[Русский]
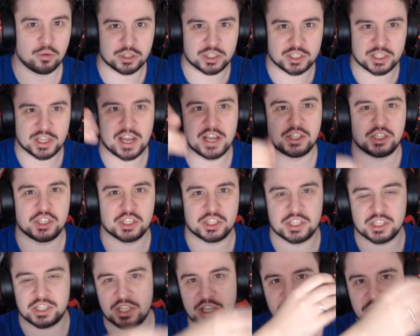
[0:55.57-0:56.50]
Вот знаете,
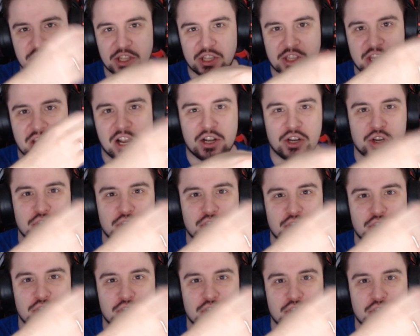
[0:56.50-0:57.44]
это такие доильные
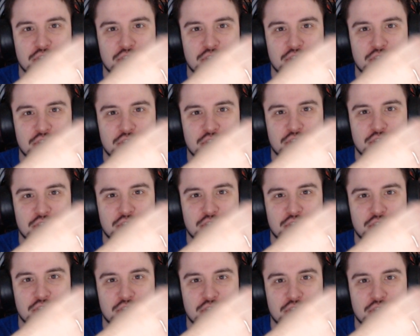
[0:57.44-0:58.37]
штуки, да, все из нее
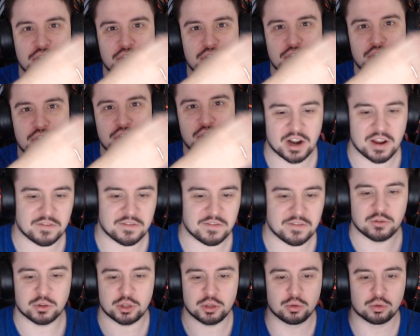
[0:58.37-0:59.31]
идут, ну как порнографии
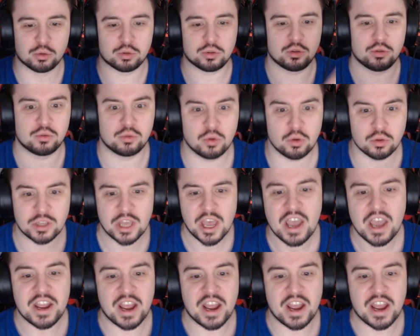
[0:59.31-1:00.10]
вот идут, идут, идут.